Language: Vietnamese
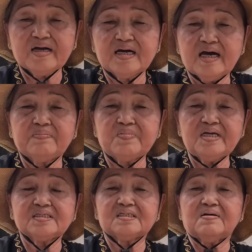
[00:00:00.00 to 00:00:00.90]
khai
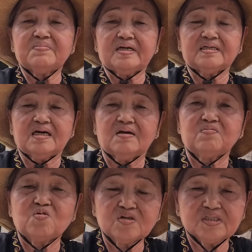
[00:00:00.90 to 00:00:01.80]
biết xem ngành này
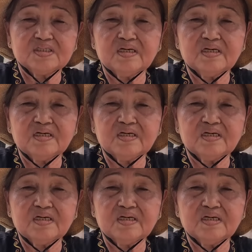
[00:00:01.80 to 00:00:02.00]
quất